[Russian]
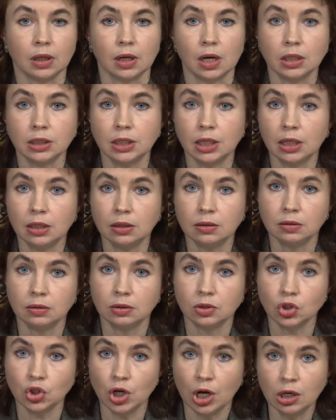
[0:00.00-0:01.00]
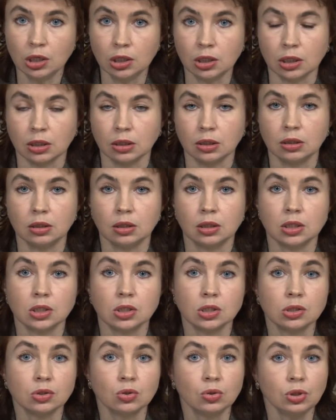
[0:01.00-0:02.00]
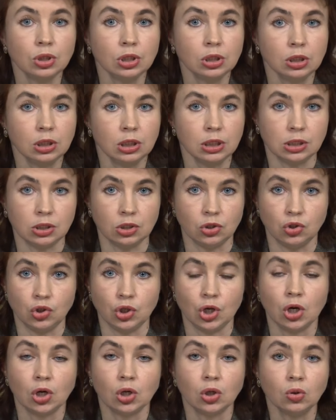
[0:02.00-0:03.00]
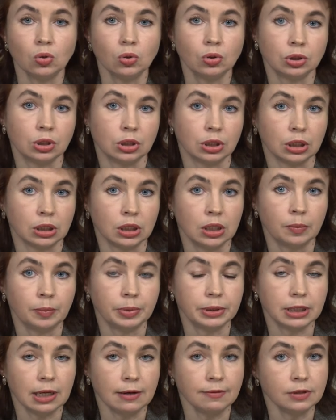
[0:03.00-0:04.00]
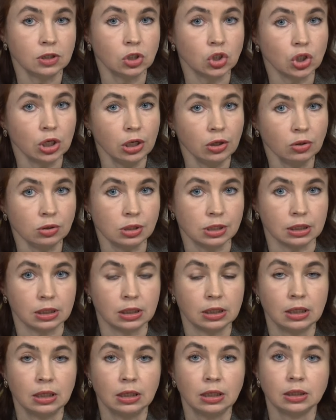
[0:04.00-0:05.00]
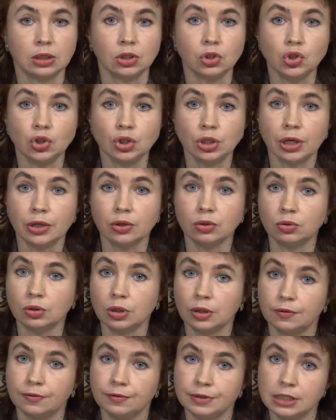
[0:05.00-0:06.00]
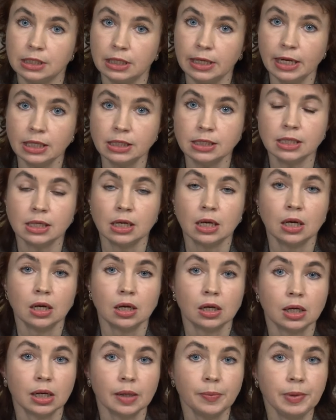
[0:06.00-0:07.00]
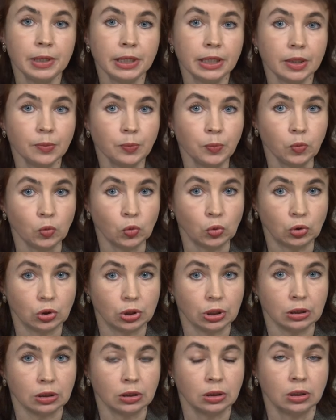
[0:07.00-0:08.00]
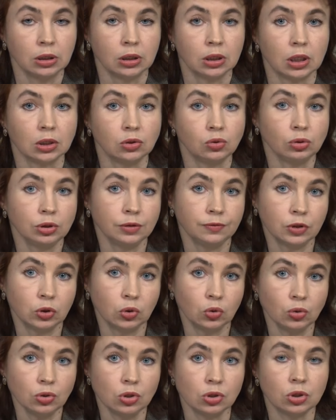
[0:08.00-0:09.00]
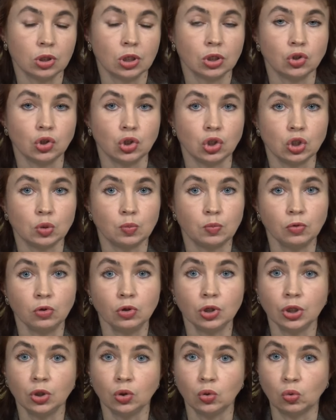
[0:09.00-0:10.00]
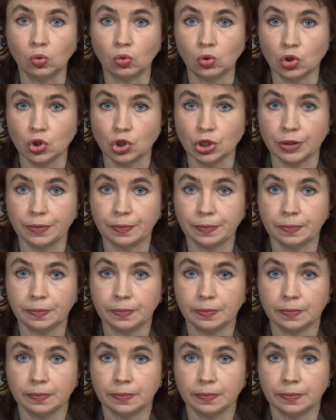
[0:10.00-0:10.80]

Когда жарко, сотни тысяч крохотных потовых железок начинают выделять капельки пота, которые выходят через поры кожи.